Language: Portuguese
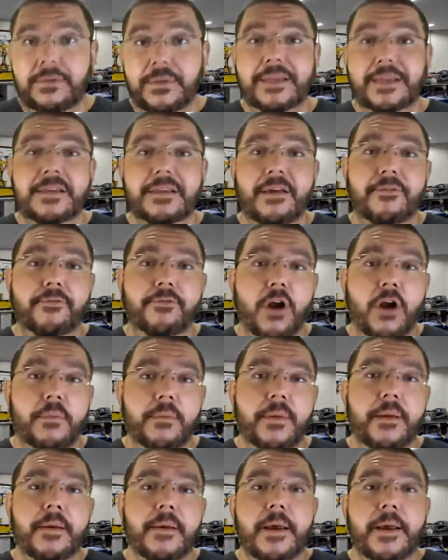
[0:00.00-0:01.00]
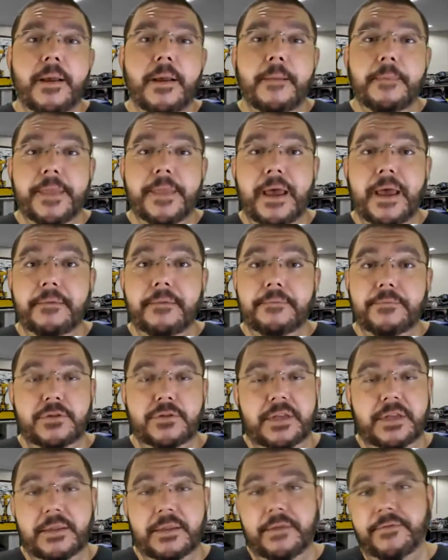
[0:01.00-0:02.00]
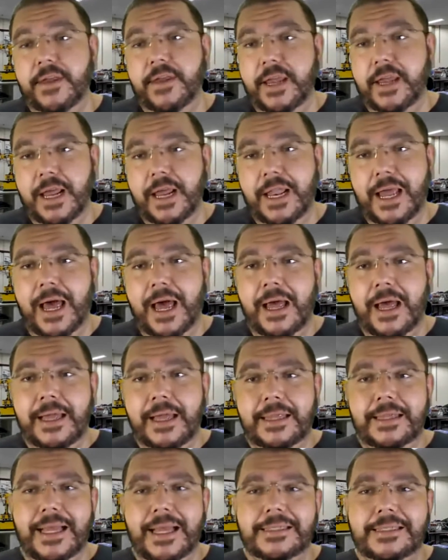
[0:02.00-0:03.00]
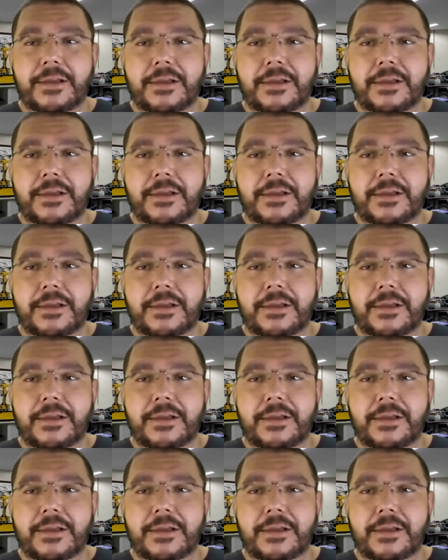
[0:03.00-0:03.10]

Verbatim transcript: dessa forma, né, você deveria lá nas